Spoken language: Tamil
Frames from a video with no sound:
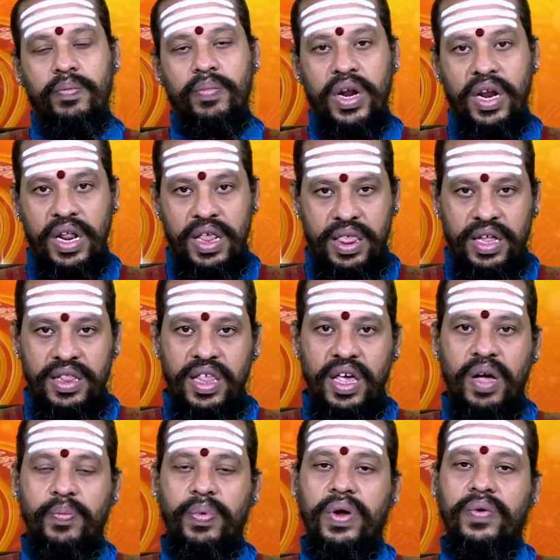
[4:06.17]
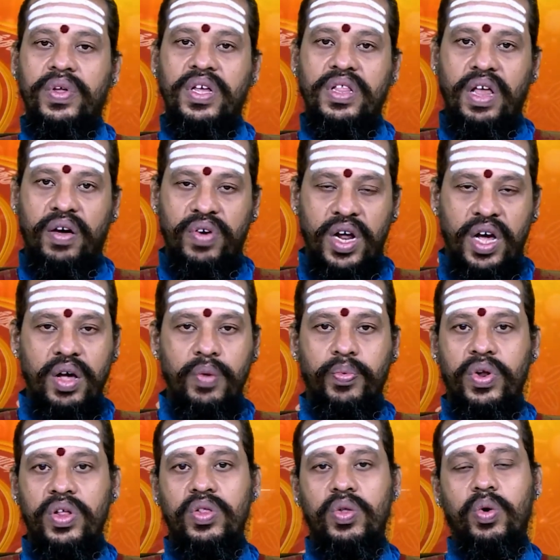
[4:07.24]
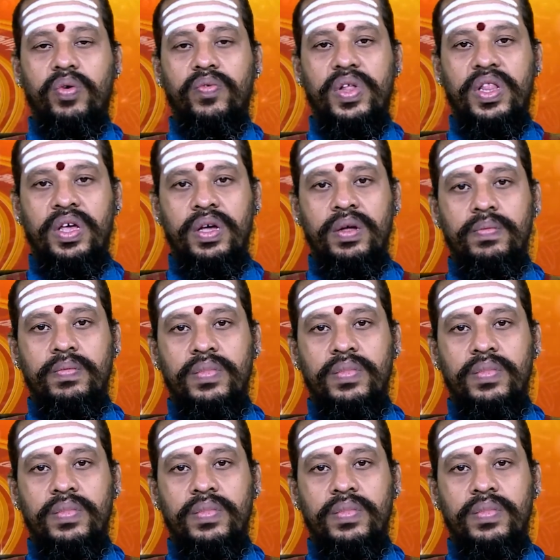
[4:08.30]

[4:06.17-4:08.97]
பிறரை சந்தேகப்படுவது தவறாக புரிந்து கொள்வது